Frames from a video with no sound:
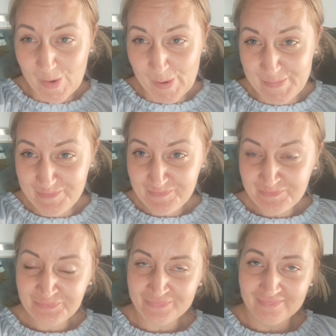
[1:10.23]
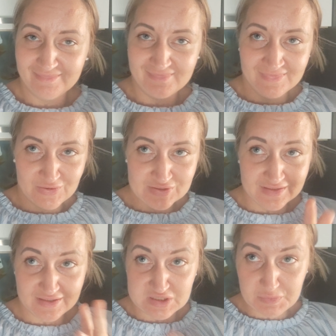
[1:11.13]
bo
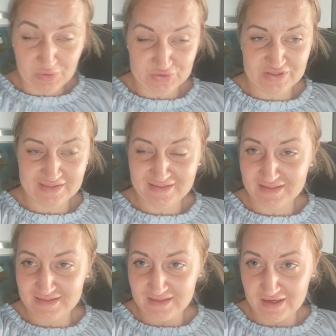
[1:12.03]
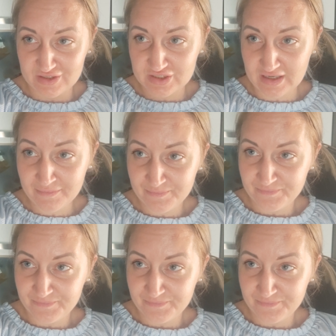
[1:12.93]
dosyć szybko się z niej zjeżdża.